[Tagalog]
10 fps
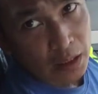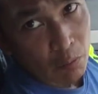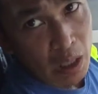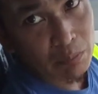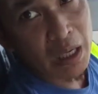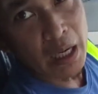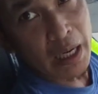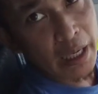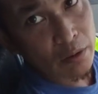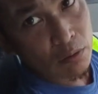no. Tapos
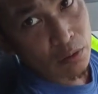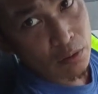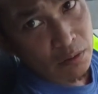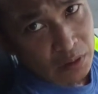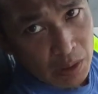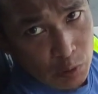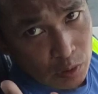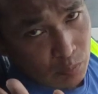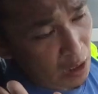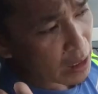mga kaidol,
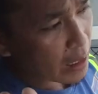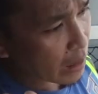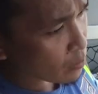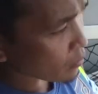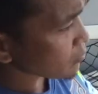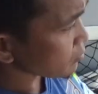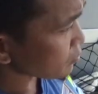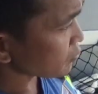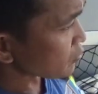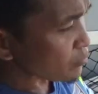huwag tayo
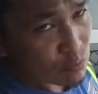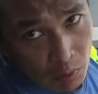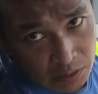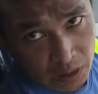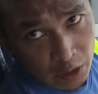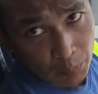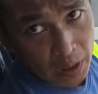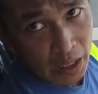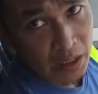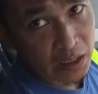palaging karnino.
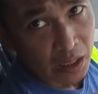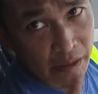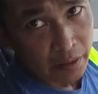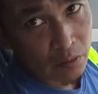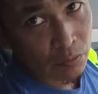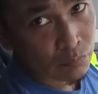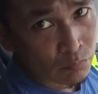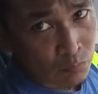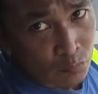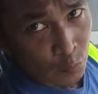Gulay,
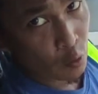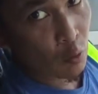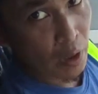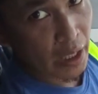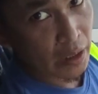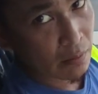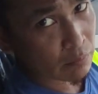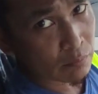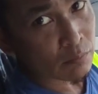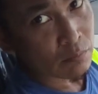yan ang
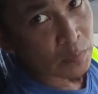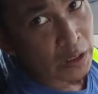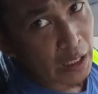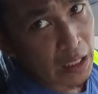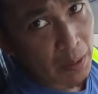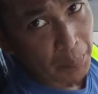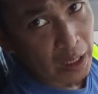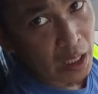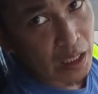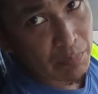pinakadabis mga
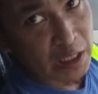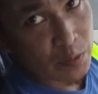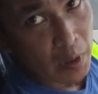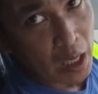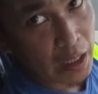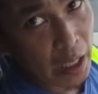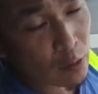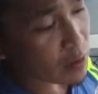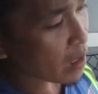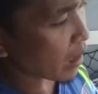kaidol sa ating uh,
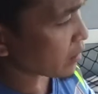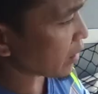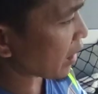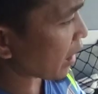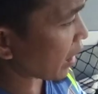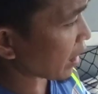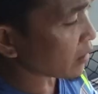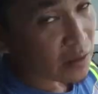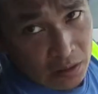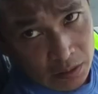
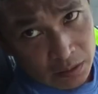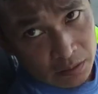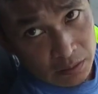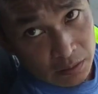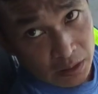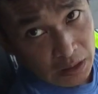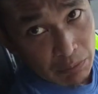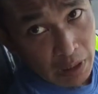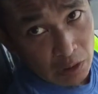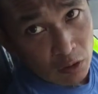katawan no yung
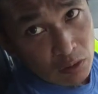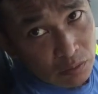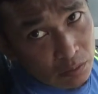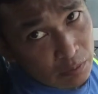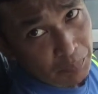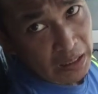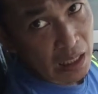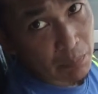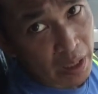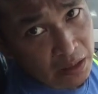pinaka vitamins natin sa
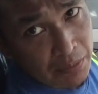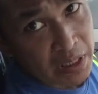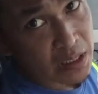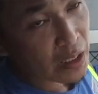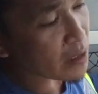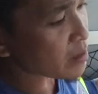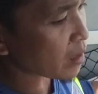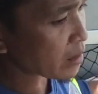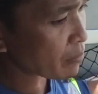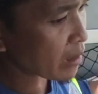katawan natin mga
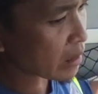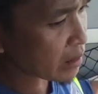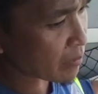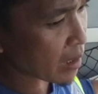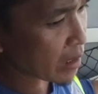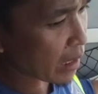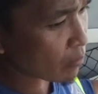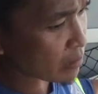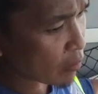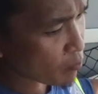kaidol na upang magiging
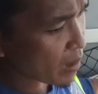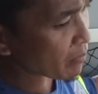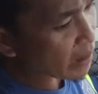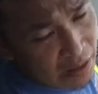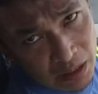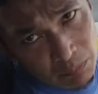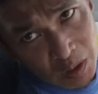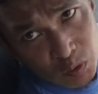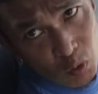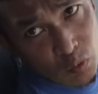malusog mga kaidol no